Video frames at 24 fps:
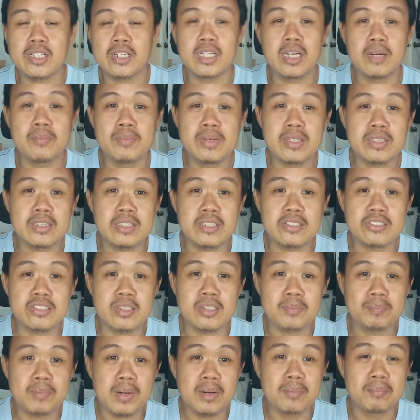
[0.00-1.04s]
gagamitin sa
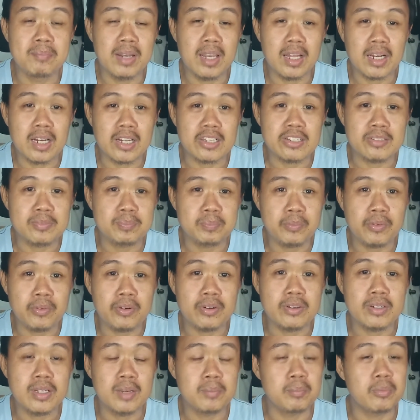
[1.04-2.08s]
pangmalakas po
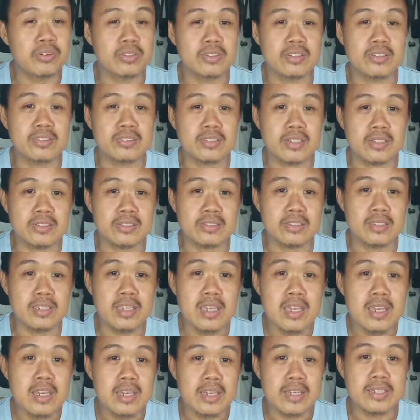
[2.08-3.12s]
na boses kasi
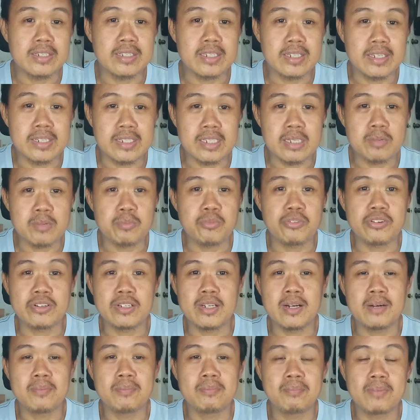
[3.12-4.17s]
hindi hindi mo
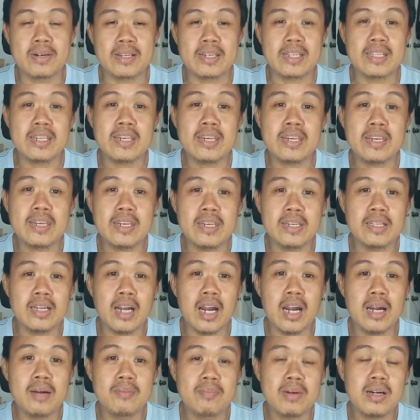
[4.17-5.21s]
na maririnig
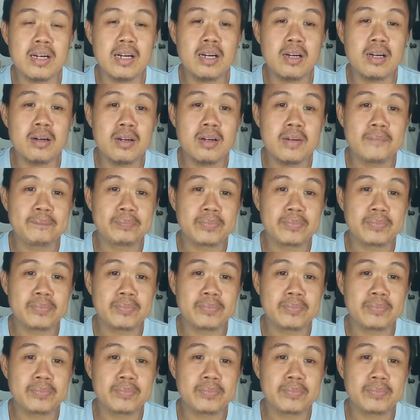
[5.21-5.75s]
ang mga